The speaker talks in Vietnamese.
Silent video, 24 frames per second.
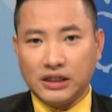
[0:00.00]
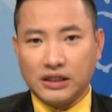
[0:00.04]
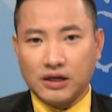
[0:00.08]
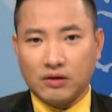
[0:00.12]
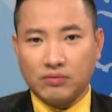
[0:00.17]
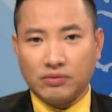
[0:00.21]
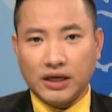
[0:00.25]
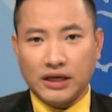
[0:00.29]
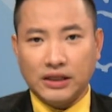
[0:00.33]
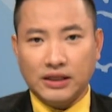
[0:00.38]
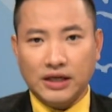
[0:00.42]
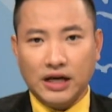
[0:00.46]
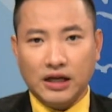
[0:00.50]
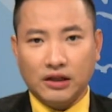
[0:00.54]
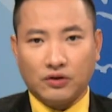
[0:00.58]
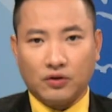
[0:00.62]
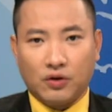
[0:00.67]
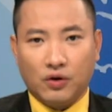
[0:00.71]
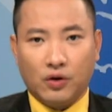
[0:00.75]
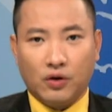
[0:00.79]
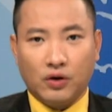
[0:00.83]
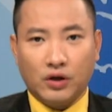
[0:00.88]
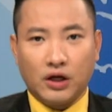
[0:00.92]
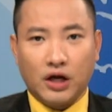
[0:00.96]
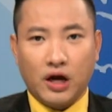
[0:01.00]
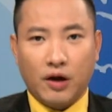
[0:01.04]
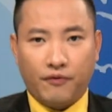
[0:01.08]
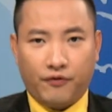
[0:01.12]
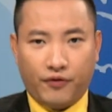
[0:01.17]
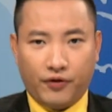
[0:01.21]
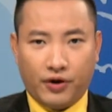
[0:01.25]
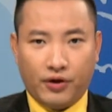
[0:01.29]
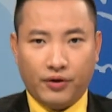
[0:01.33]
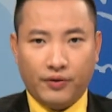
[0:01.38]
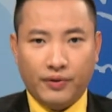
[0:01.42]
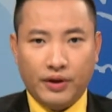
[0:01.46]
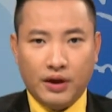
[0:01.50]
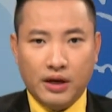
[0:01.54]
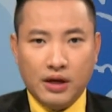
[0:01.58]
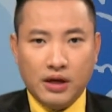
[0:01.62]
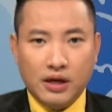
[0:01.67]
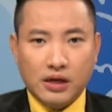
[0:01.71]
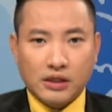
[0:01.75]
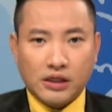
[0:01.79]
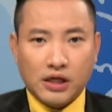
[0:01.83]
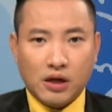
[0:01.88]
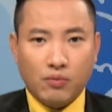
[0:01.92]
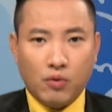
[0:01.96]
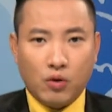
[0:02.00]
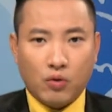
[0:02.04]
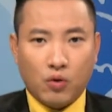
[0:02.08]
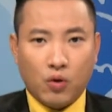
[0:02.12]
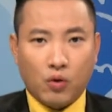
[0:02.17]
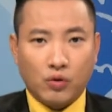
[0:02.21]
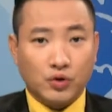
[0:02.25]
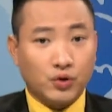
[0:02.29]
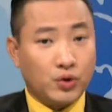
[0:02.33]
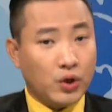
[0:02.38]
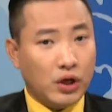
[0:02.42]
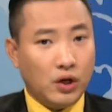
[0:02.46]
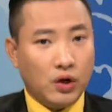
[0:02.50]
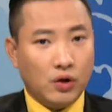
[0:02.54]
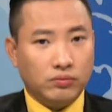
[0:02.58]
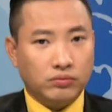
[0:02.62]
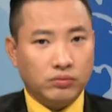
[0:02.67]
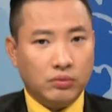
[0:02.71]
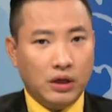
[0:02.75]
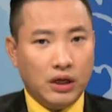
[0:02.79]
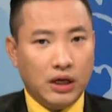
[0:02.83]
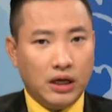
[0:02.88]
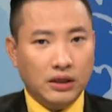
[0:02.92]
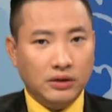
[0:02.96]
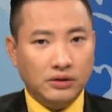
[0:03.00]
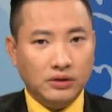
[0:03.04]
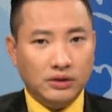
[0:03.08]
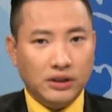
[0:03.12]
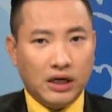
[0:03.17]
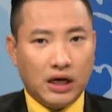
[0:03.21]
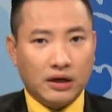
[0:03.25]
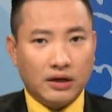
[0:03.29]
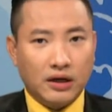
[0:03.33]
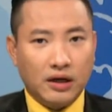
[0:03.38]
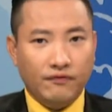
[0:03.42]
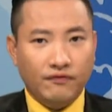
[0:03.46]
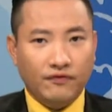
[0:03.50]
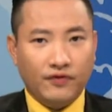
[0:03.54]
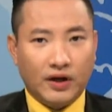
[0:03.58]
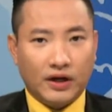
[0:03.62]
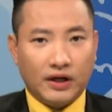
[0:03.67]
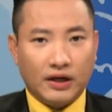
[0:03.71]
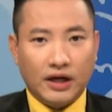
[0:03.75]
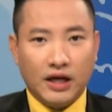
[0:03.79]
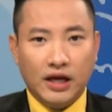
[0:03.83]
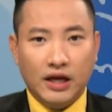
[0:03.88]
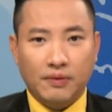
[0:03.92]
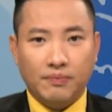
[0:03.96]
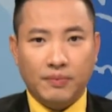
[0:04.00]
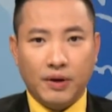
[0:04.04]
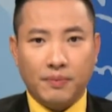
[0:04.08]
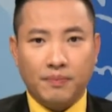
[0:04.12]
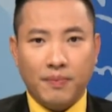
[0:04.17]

trong cái chết của Cooper sau một cuộc truy lùng lớn dẫn đến việc y bị